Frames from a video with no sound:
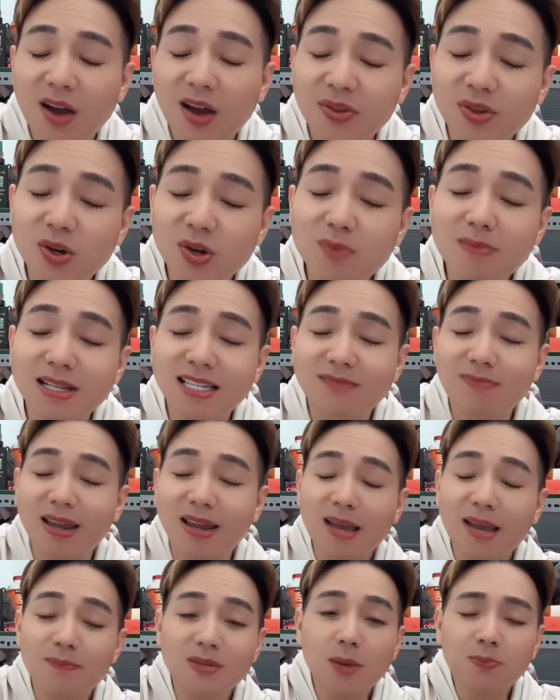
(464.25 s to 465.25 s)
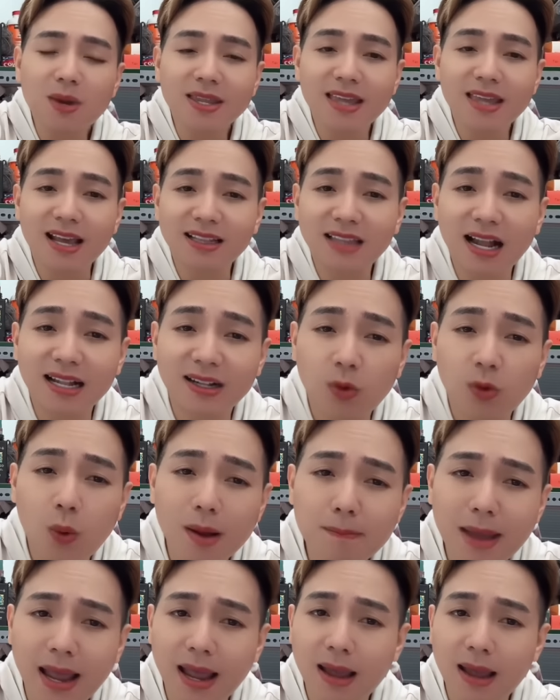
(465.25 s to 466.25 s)
hồi trước mày mày chăm sóc nó nhiệt tình
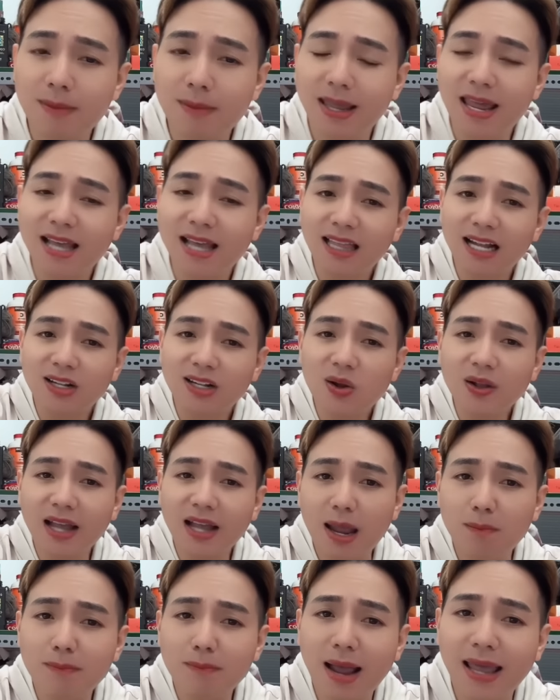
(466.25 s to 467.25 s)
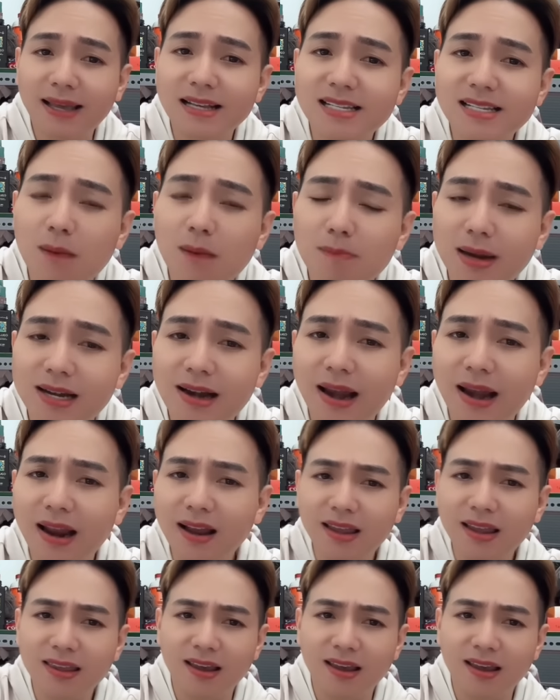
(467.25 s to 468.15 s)
quá mà mày nghe tin nó kiện mày cái xong mày rén